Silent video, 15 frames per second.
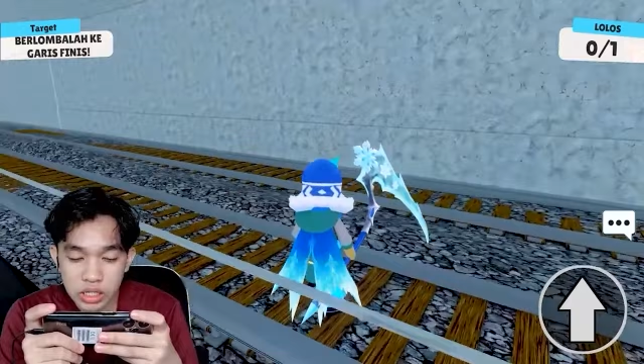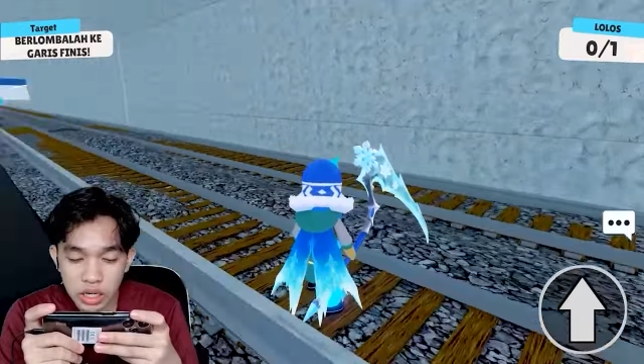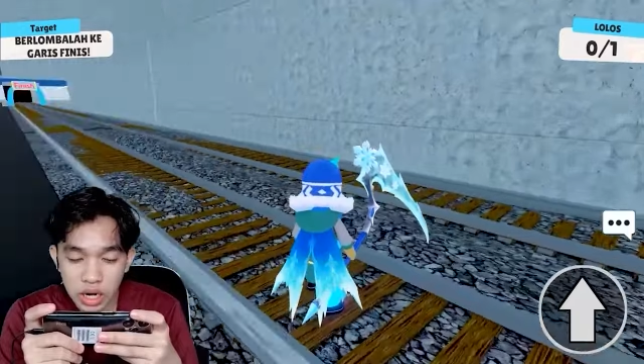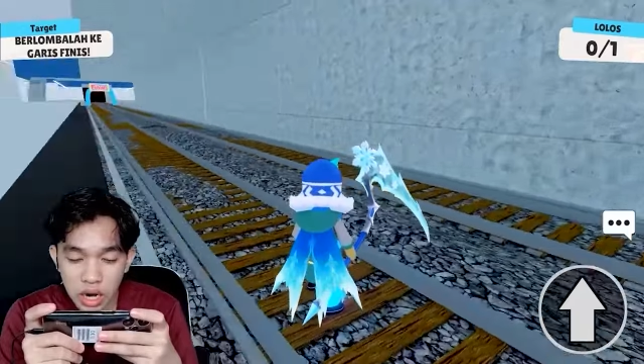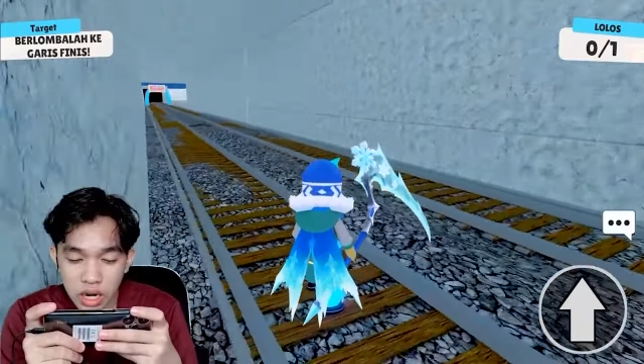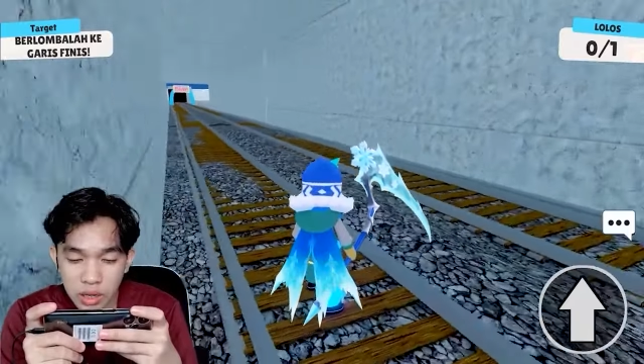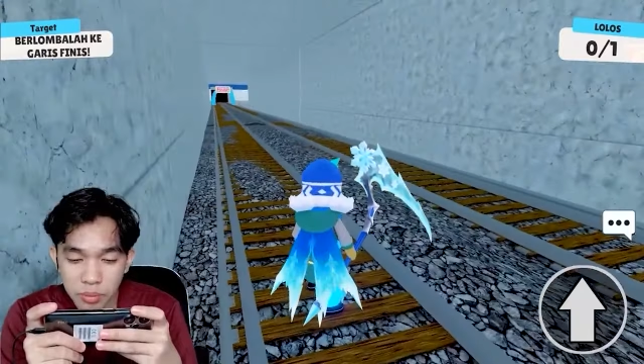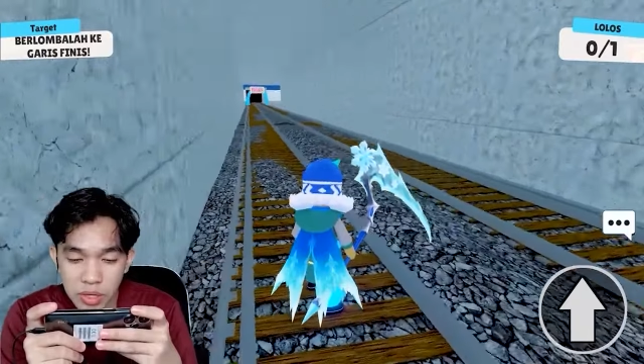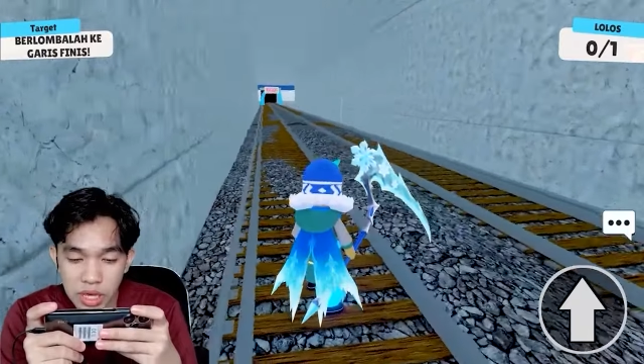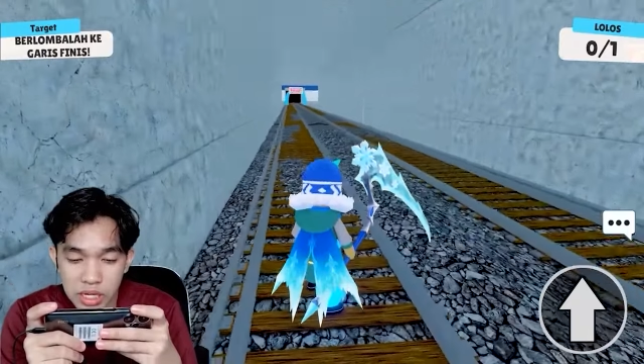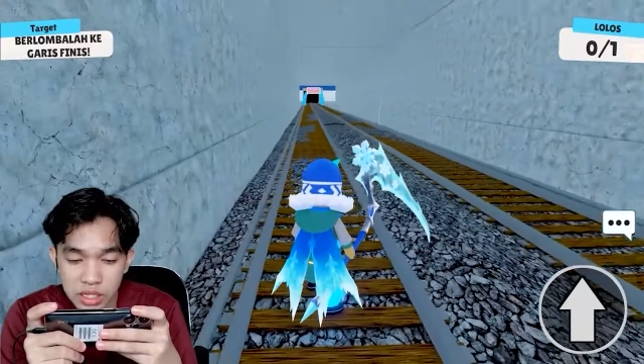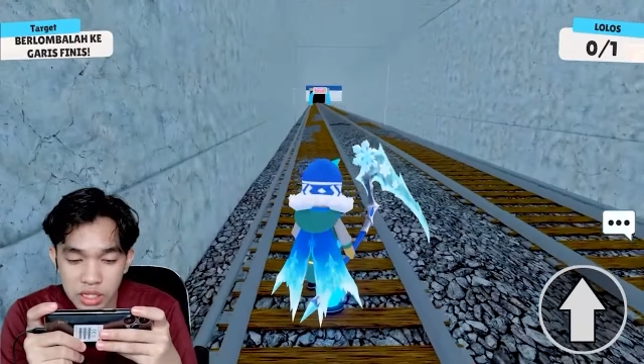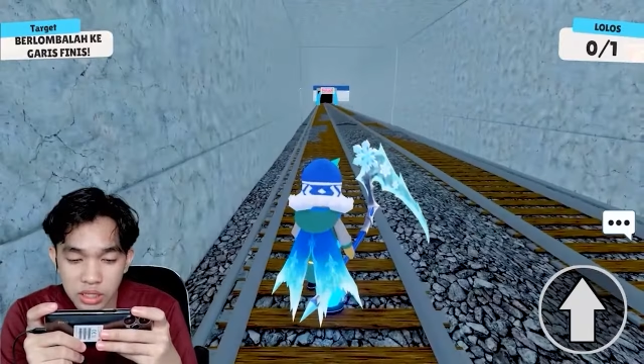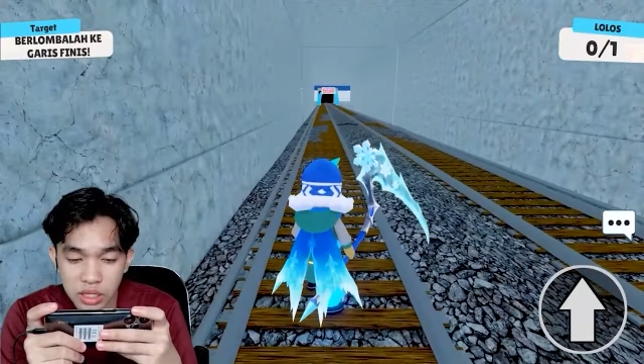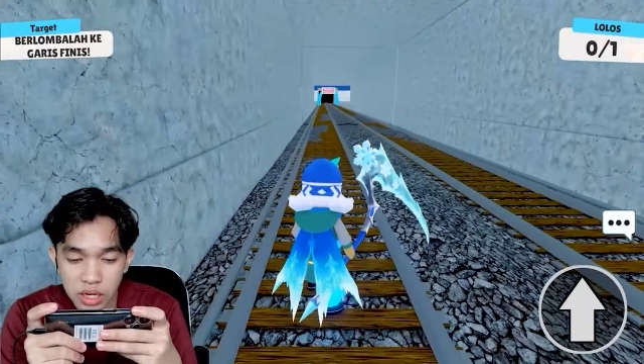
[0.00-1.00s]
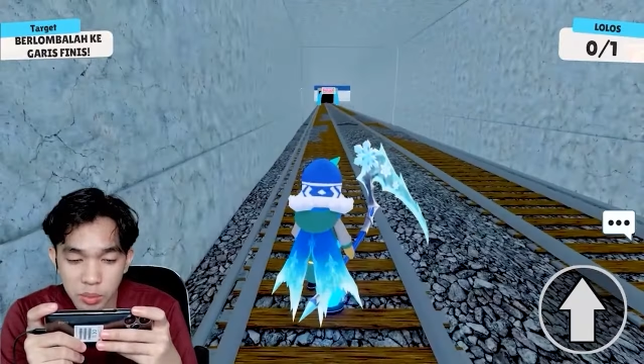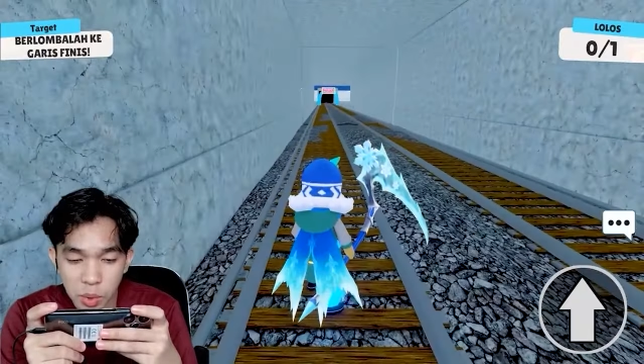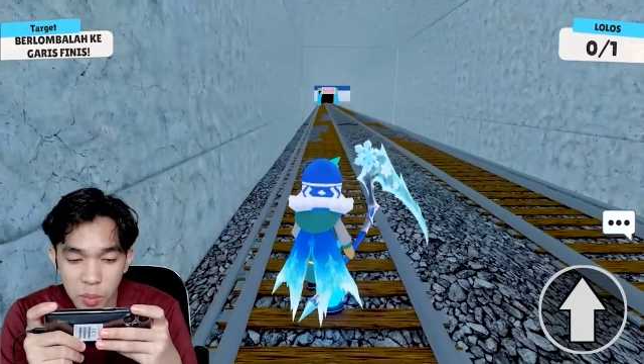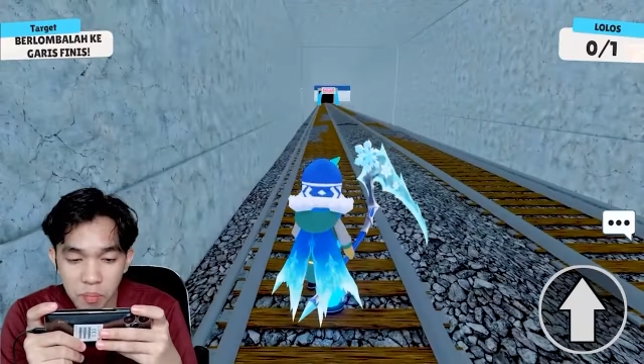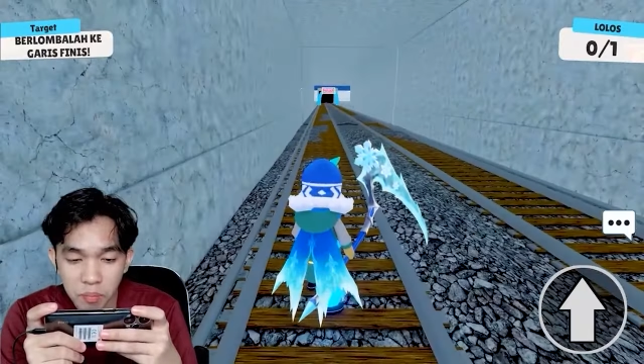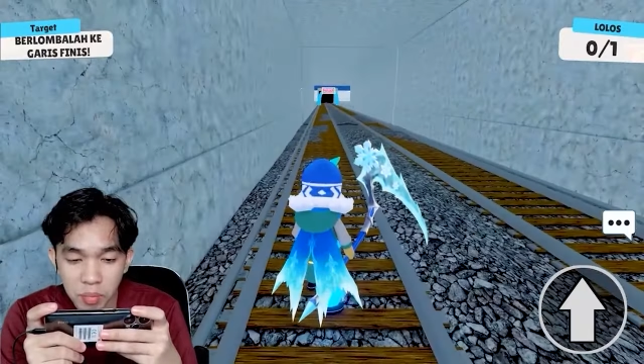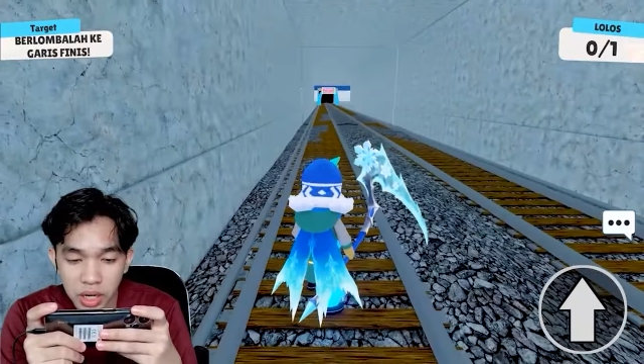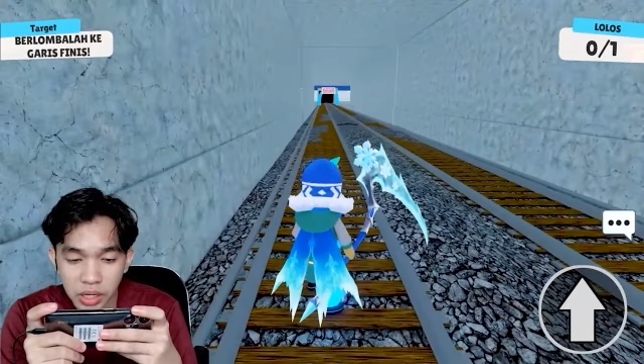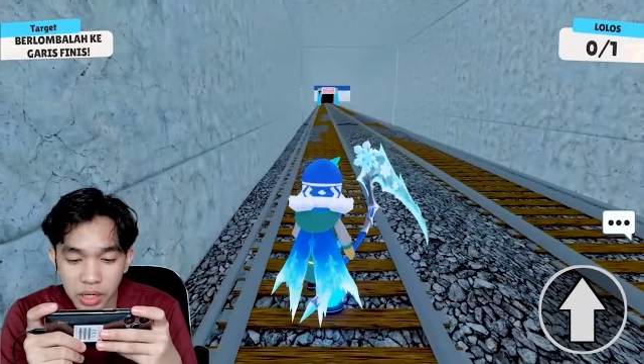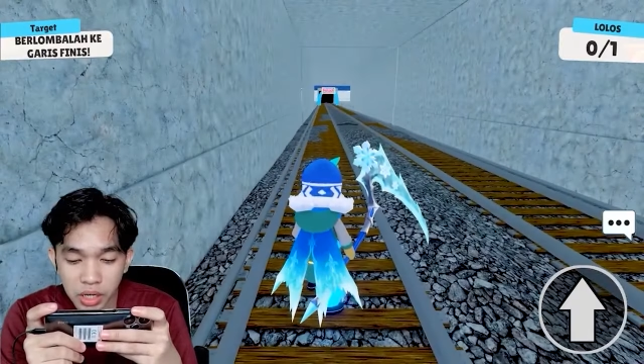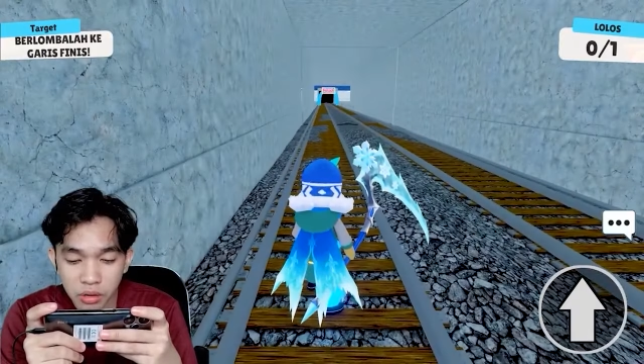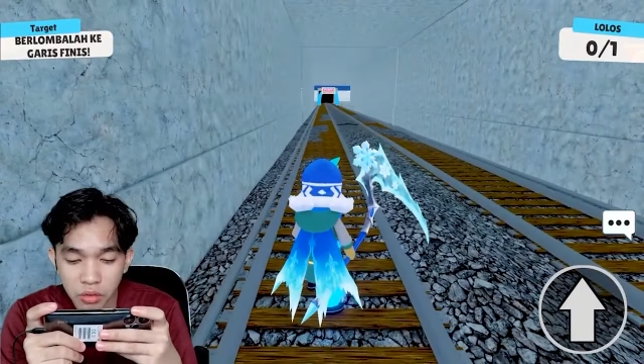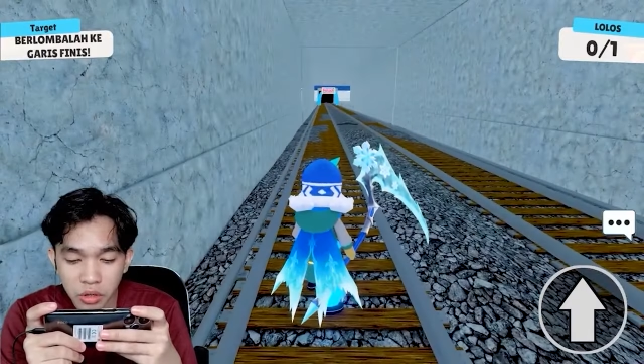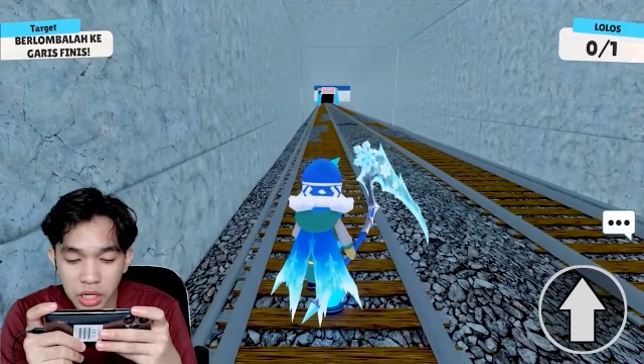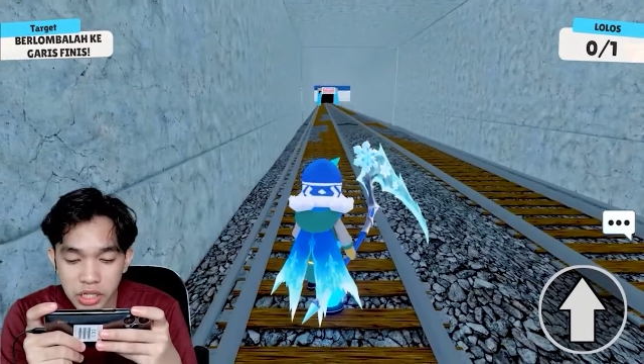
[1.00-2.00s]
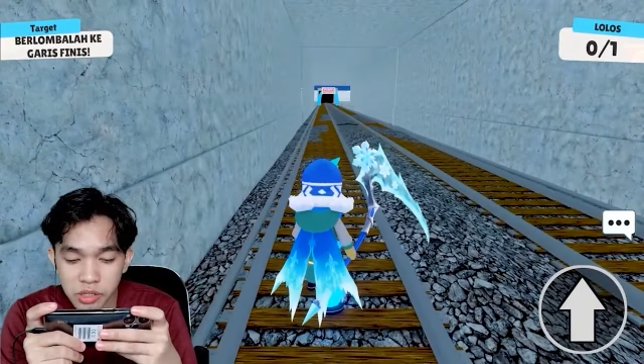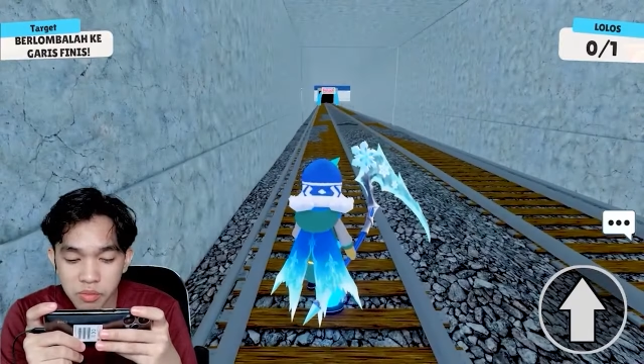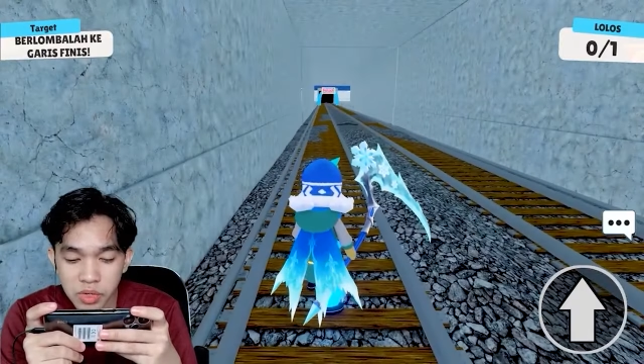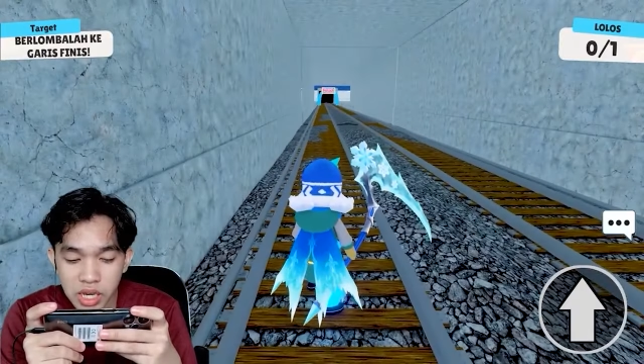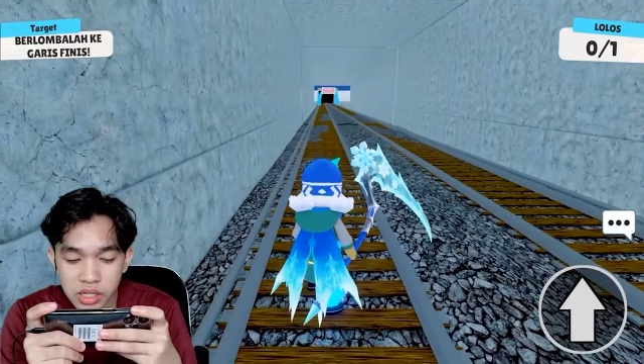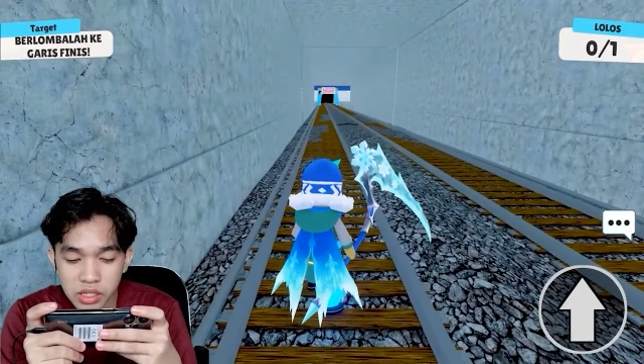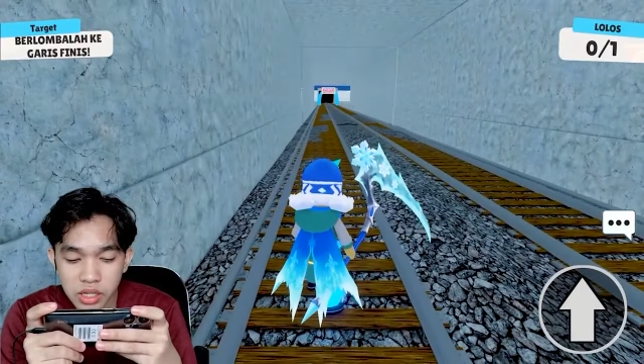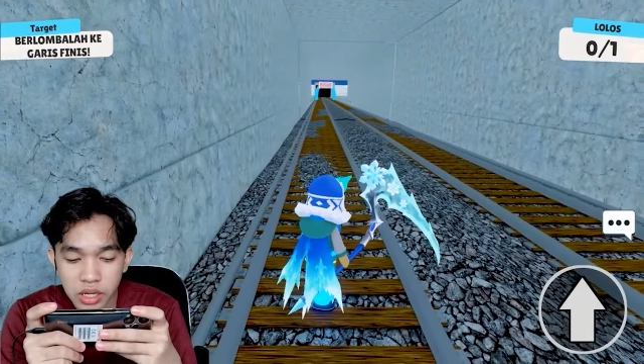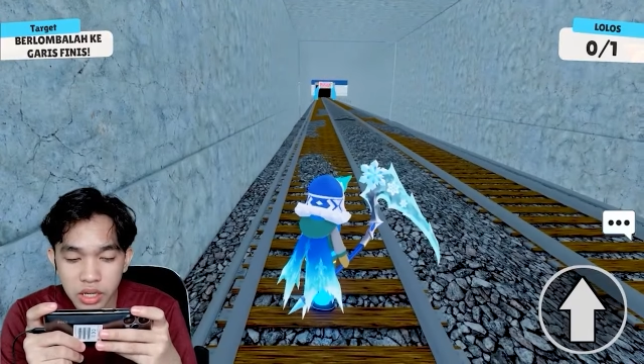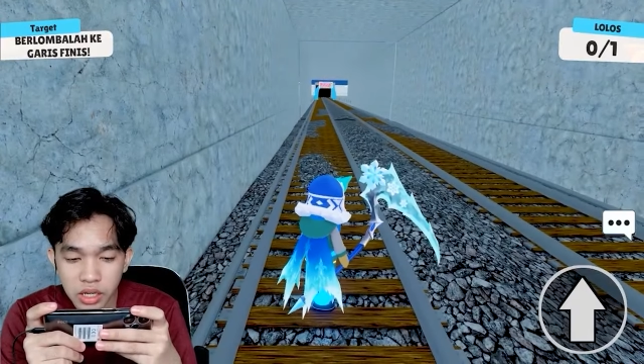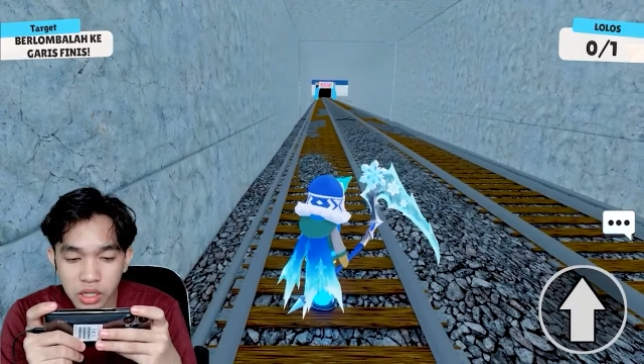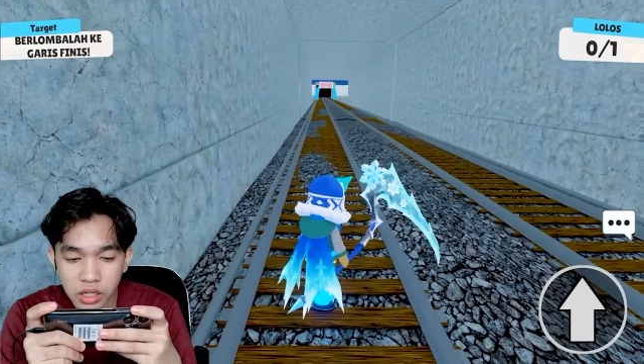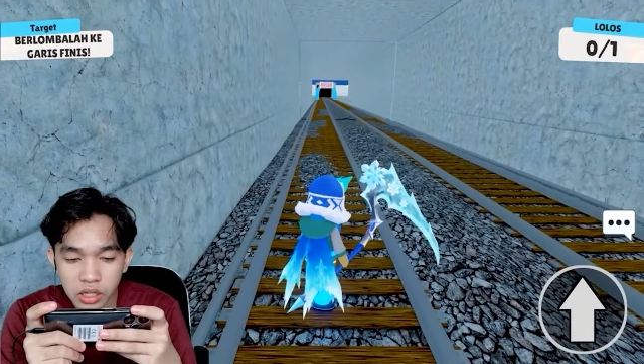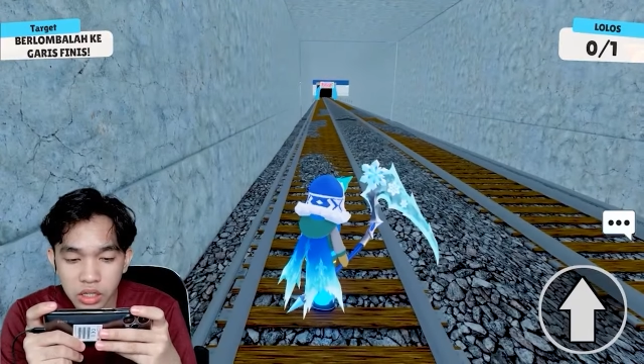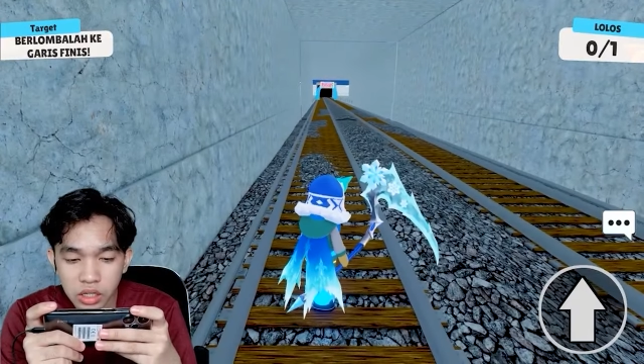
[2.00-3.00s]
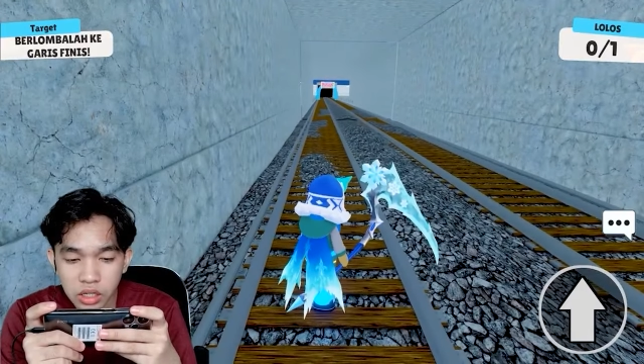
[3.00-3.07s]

Serangan biasa tidak mempan ya kalau es biasa ya.